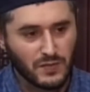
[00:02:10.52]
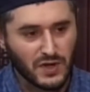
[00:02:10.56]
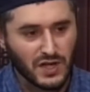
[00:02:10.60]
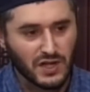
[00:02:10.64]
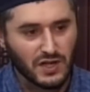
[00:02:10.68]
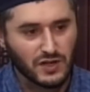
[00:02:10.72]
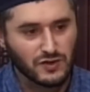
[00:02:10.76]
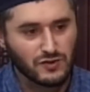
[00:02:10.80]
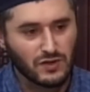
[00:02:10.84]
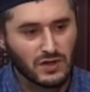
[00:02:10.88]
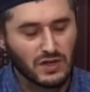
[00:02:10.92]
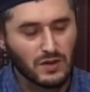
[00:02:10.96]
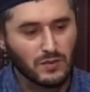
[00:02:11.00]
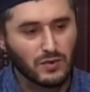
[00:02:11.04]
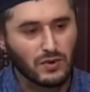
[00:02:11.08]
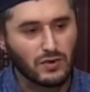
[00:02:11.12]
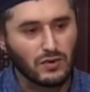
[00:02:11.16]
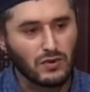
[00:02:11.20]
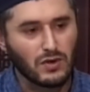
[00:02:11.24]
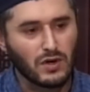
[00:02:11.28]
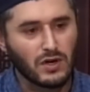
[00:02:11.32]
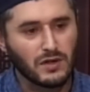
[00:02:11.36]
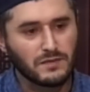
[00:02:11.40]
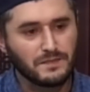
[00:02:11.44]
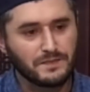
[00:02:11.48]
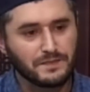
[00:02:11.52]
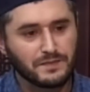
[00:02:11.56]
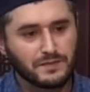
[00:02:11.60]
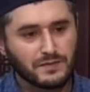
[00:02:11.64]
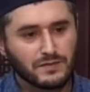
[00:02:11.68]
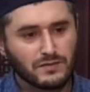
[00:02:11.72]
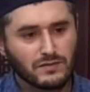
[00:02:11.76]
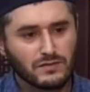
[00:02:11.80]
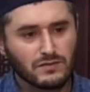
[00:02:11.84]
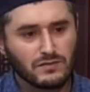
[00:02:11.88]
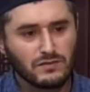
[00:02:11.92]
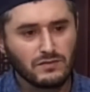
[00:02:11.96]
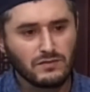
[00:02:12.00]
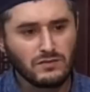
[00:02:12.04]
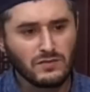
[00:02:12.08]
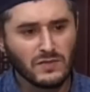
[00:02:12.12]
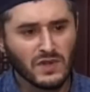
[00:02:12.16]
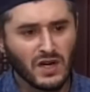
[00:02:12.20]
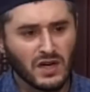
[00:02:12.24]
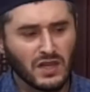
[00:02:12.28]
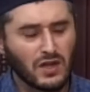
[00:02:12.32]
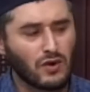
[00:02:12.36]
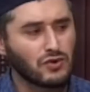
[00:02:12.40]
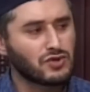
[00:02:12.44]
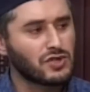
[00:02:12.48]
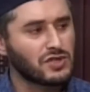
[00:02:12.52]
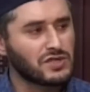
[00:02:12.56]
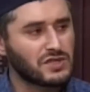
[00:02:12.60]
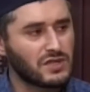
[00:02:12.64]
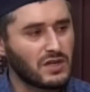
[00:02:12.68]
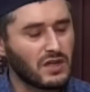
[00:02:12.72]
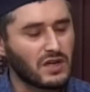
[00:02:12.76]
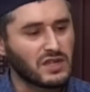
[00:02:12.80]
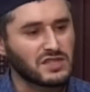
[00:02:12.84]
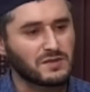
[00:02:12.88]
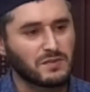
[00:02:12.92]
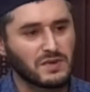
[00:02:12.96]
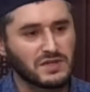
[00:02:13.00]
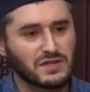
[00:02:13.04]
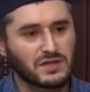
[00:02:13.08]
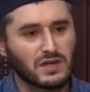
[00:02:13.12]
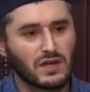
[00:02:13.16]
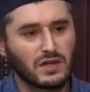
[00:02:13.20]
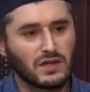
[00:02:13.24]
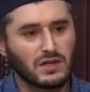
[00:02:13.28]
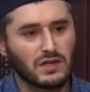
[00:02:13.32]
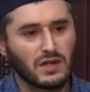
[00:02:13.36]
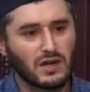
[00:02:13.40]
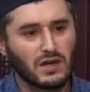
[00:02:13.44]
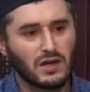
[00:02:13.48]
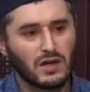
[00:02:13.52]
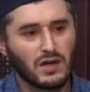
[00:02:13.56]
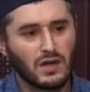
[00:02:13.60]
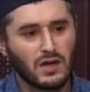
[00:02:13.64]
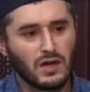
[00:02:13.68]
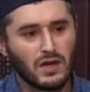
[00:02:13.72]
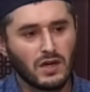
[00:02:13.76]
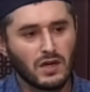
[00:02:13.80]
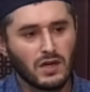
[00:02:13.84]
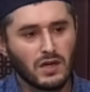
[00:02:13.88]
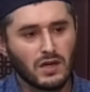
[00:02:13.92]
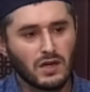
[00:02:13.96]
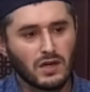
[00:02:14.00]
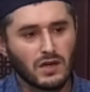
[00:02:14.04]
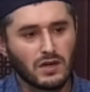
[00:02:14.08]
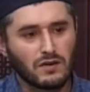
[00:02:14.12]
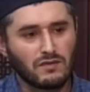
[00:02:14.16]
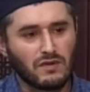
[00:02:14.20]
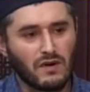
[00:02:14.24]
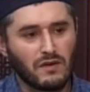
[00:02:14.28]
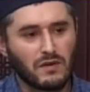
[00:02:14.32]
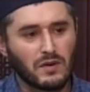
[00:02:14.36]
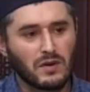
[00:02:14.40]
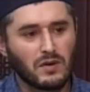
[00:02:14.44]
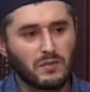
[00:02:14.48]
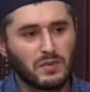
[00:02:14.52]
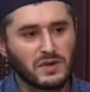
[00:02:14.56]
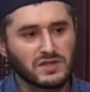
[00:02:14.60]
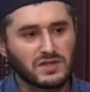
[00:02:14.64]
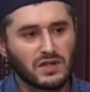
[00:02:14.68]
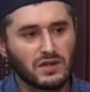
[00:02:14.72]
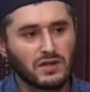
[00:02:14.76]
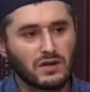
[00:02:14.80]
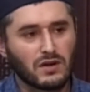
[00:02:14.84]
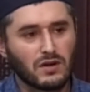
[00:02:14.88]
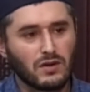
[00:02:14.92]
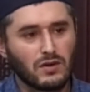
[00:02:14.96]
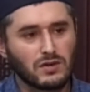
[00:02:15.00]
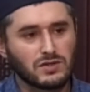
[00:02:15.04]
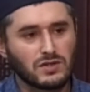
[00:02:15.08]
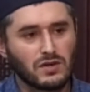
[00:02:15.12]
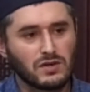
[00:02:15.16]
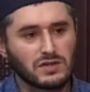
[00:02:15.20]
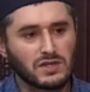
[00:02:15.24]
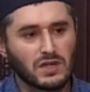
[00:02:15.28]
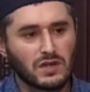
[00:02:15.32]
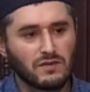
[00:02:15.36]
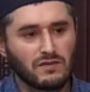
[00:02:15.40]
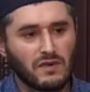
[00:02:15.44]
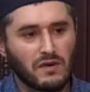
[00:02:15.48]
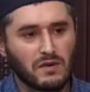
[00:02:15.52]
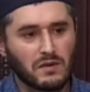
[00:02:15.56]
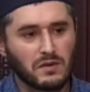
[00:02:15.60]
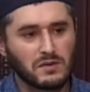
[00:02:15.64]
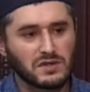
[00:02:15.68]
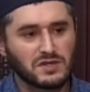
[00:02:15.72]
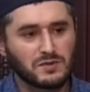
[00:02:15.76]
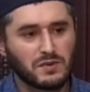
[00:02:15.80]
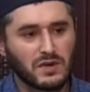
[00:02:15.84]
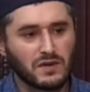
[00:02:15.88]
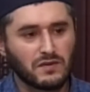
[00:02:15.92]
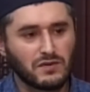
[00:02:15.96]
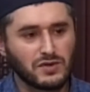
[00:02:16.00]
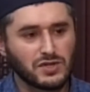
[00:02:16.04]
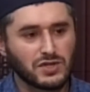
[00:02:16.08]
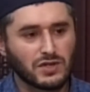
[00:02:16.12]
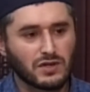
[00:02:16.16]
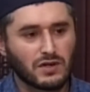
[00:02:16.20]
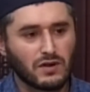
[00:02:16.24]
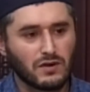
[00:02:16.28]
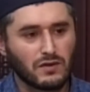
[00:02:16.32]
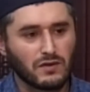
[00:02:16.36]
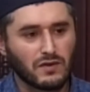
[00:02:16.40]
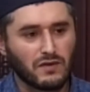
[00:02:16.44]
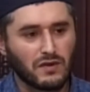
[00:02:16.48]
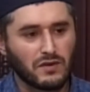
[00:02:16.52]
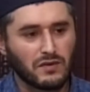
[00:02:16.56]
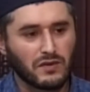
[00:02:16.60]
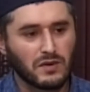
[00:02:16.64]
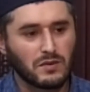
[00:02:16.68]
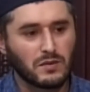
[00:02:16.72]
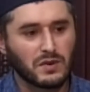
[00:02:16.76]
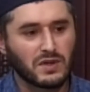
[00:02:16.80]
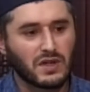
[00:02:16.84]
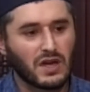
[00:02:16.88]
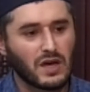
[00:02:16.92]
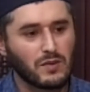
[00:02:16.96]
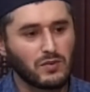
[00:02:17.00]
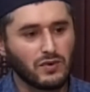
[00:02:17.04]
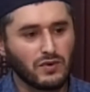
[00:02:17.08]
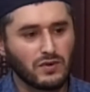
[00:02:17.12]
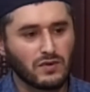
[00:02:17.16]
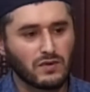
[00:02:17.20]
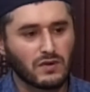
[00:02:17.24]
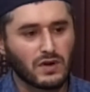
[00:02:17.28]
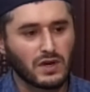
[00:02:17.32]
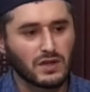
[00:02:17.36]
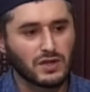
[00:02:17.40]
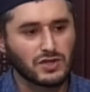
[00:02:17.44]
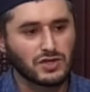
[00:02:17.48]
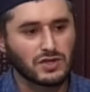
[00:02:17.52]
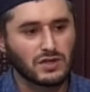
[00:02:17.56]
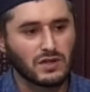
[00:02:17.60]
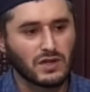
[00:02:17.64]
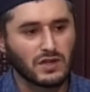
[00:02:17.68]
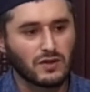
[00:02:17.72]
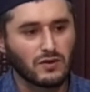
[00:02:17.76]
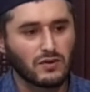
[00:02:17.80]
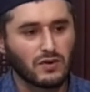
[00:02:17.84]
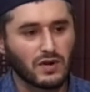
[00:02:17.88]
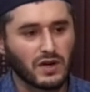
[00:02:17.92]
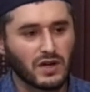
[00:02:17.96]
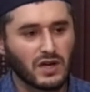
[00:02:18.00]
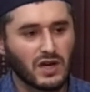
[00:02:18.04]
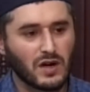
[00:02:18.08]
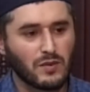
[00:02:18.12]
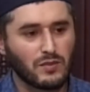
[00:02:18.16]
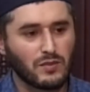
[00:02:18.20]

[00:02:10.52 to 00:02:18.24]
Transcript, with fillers: под названием хула – она очень сильно распространена. Во время посланника Аллаха, во время сподвижников, во время табиринов, конечно, этого греха